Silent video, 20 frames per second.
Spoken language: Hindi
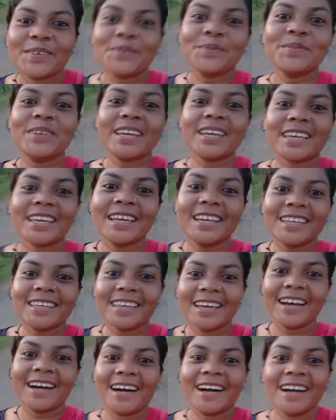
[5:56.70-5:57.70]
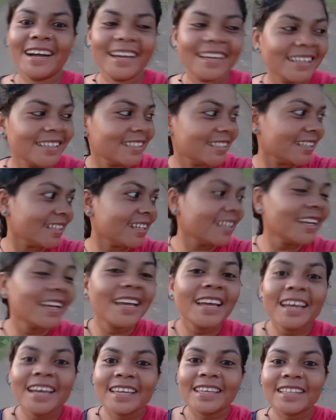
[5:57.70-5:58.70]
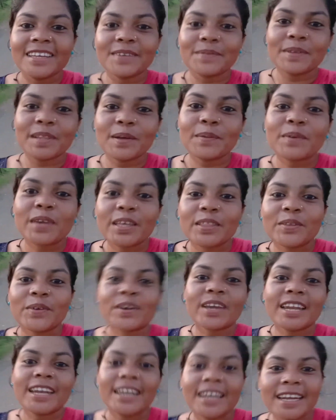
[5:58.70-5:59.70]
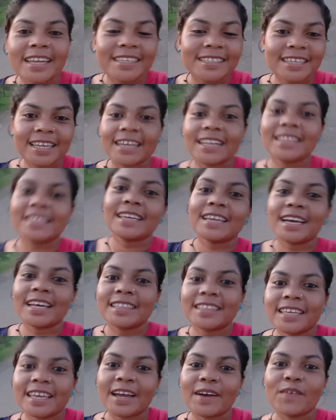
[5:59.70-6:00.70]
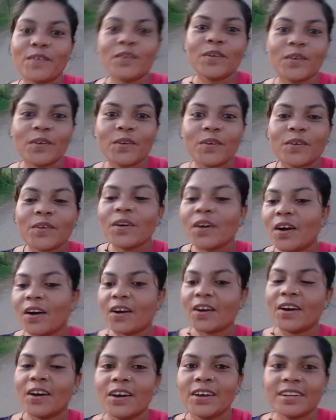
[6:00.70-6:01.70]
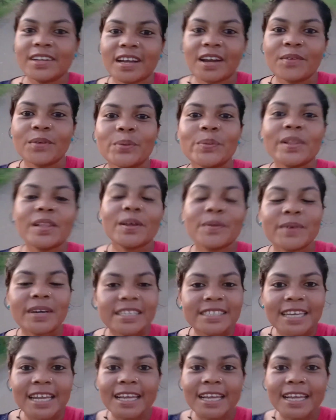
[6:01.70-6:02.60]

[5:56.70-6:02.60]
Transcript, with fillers: घूमने के लिए और इधर मतलब खेतों के नज़ारे दिखाते हैं आप लोगों को और काफ़ी मतलब अच्छा